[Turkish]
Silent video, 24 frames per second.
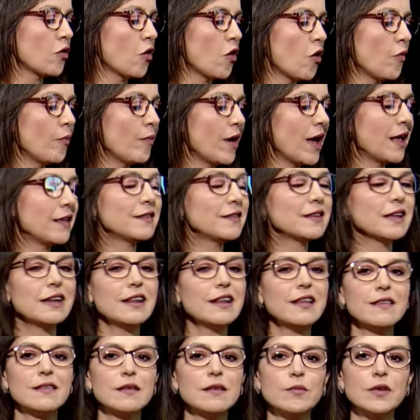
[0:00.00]

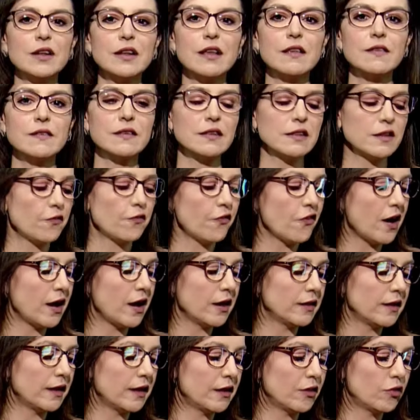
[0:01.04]
Kommensalizmi nasıl
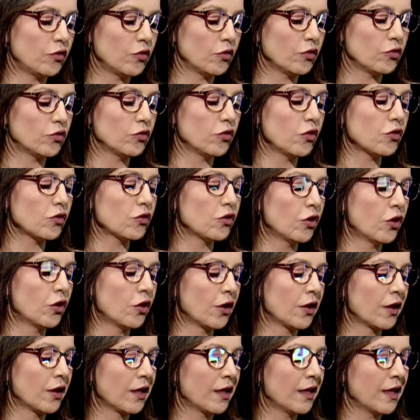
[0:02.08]
ifade
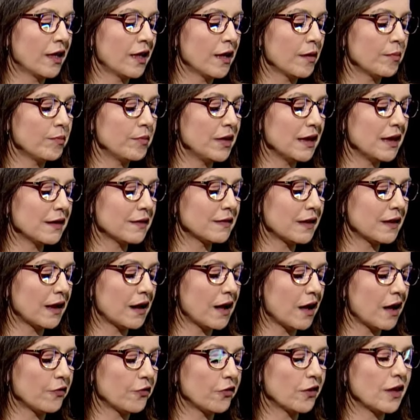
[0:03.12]
ediyorduk? Bir
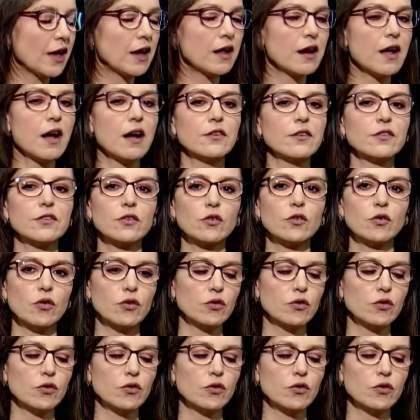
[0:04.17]
taraf yarar